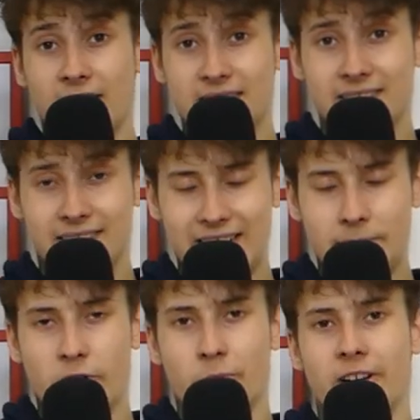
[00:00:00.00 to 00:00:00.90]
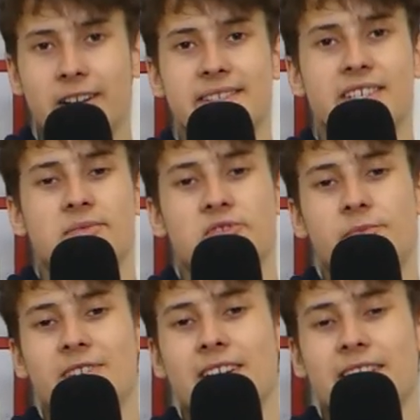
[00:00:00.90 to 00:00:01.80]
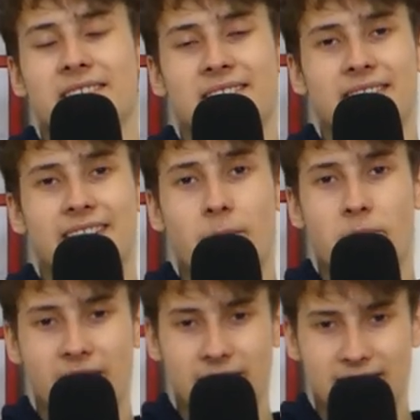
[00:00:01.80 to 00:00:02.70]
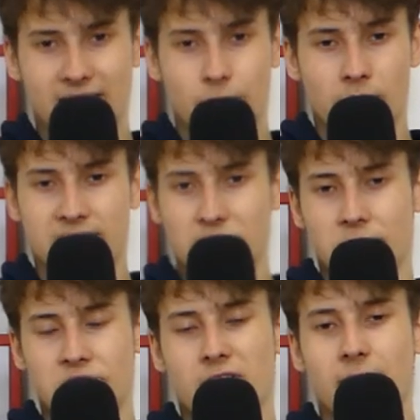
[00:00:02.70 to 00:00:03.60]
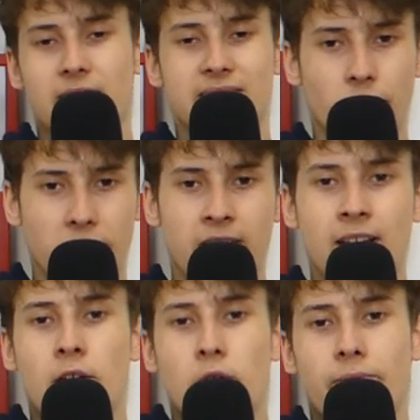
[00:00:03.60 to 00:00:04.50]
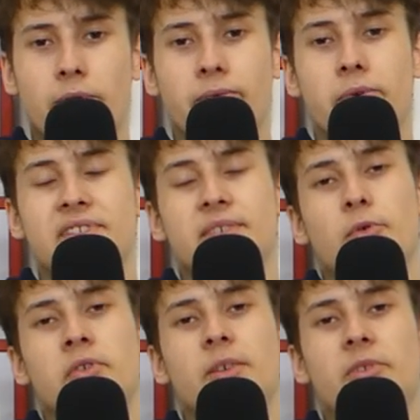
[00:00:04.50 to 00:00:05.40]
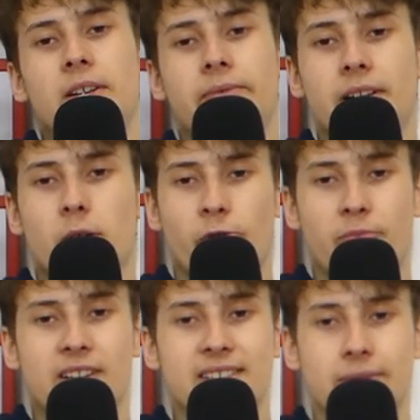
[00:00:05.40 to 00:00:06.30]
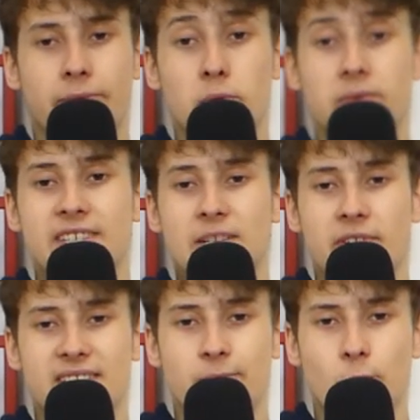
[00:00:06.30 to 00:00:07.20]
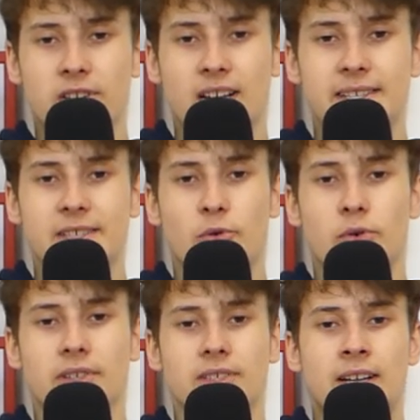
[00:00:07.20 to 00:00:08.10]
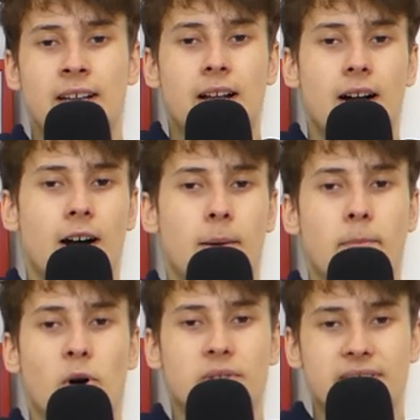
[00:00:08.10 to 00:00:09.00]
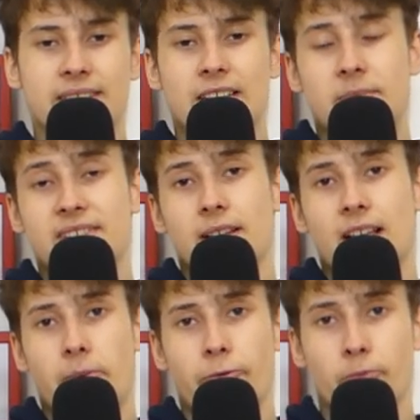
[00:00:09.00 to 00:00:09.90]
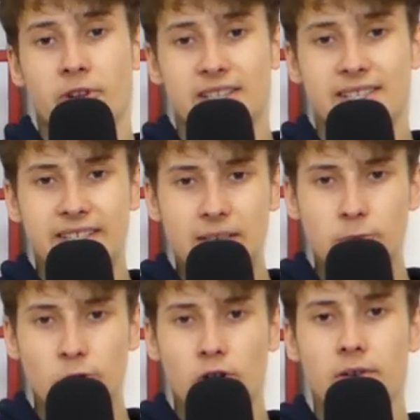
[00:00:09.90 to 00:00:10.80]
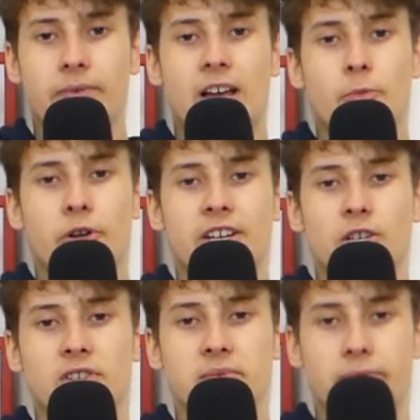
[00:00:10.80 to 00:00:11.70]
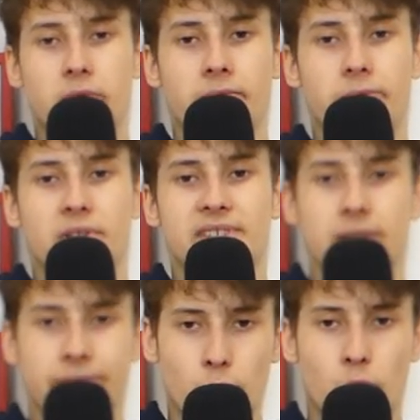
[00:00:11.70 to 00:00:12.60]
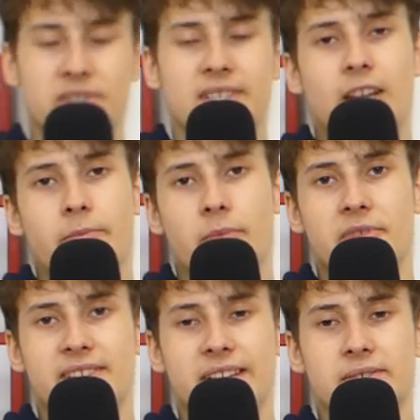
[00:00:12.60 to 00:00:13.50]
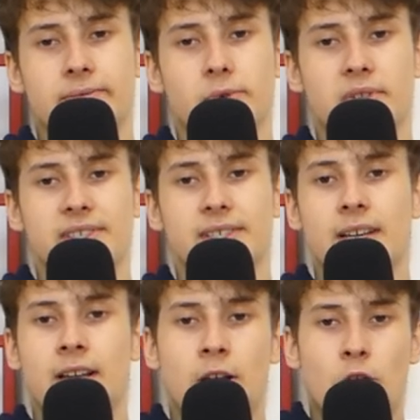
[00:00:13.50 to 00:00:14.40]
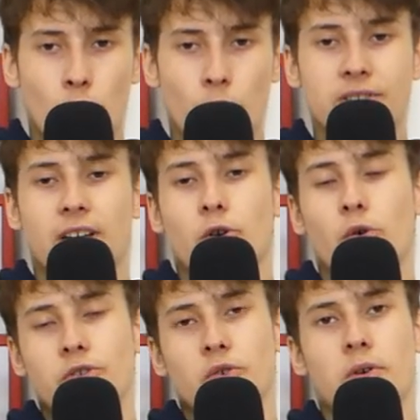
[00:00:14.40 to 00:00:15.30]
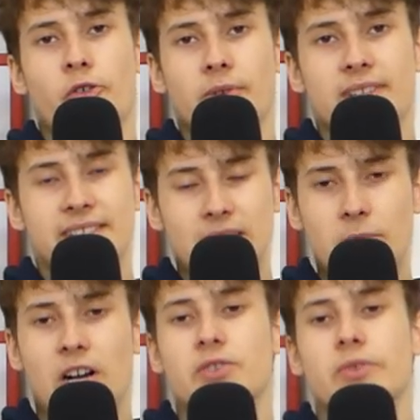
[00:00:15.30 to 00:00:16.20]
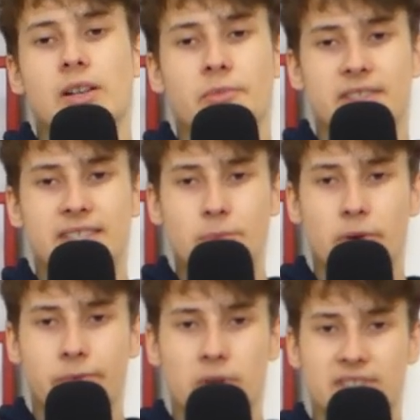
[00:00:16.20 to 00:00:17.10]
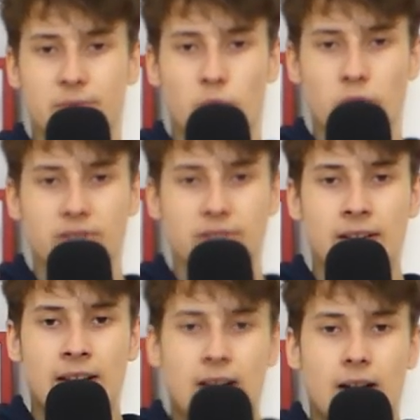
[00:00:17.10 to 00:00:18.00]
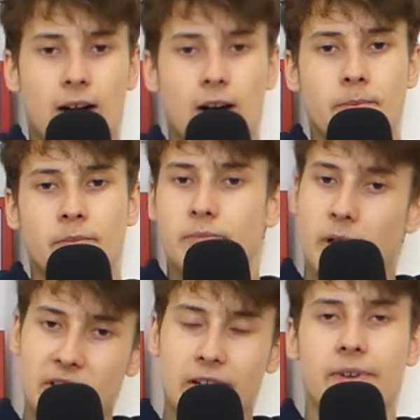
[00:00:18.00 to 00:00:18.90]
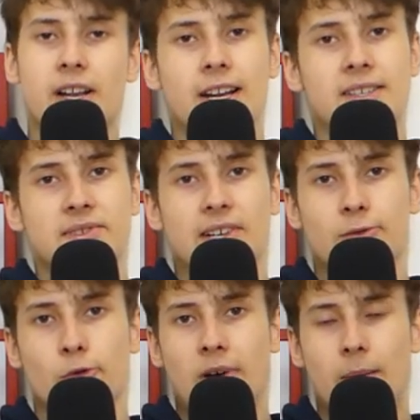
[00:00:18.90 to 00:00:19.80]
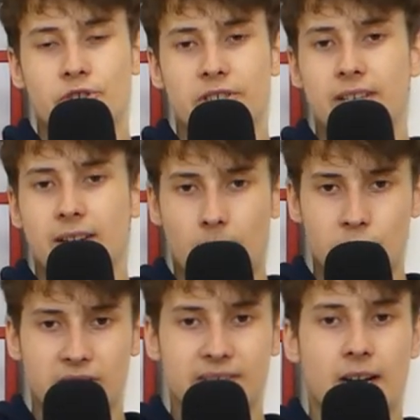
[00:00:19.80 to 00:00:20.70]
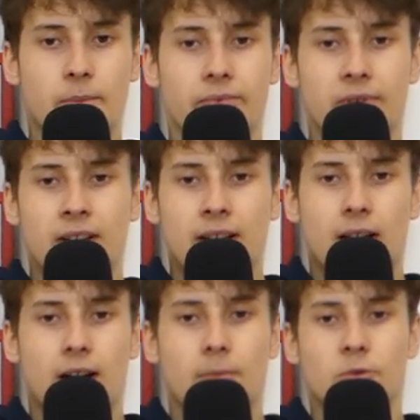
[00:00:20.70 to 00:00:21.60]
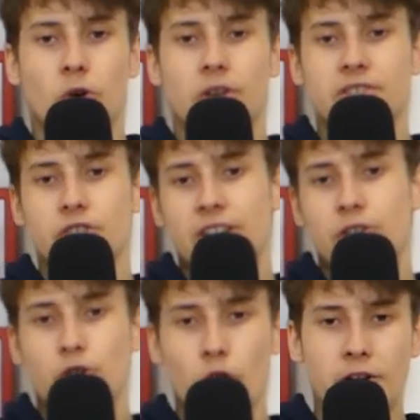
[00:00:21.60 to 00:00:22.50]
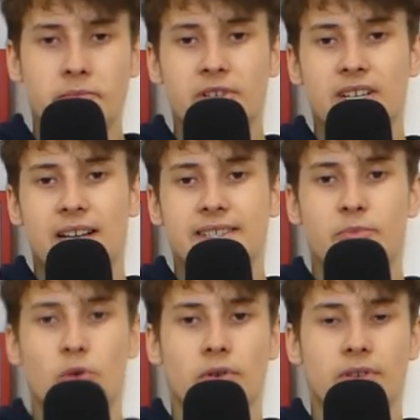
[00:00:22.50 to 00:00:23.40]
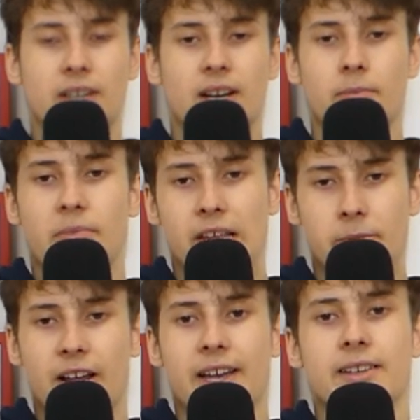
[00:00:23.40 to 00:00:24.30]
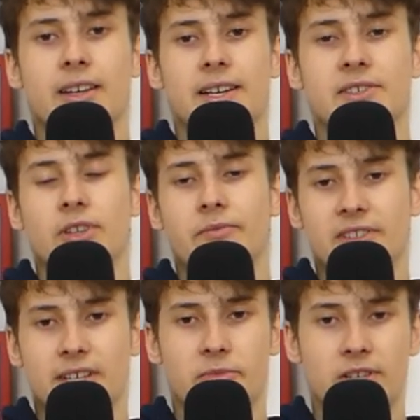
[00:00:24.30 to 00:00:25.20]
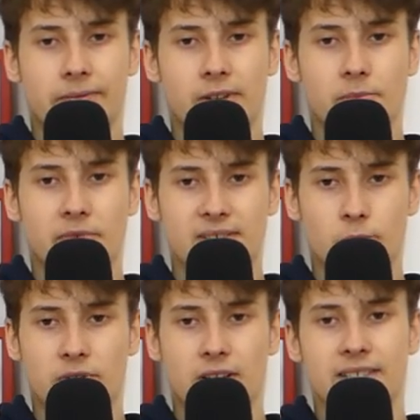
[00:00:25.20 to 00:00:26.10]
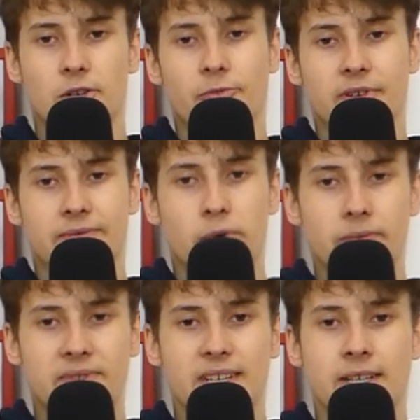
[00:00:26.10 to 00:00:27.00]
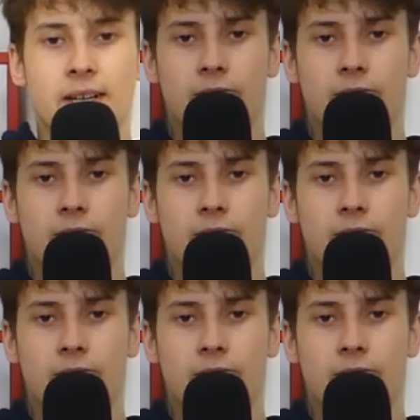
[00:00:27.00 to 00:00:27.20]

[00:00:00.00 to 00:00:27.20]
das Thema Nummer 1 an diesem Spieltag ist die Tabellensituation. Wir stehen auf Platz 9, 45 Punkte, Bielefeld auf Platz 15 mit 32 Punkten. Ähm, bei uns gibt es den Kampf um Platz 7 noch, Freiburg hinter uns mit 45, vor uns Gladbach mit 46 und dann noch Union auf Platz 7 aktuell mit 47 Punkten. Ähm, bei Bielefeld geht es, wie gesagt, um Abstieg, Abstiegskampf. Ähm, dort steht Köln mit 30 Punkten da, Bremen mit 31 und dann, wie gesagt, Bielefeld mit 32 auf Platz 15.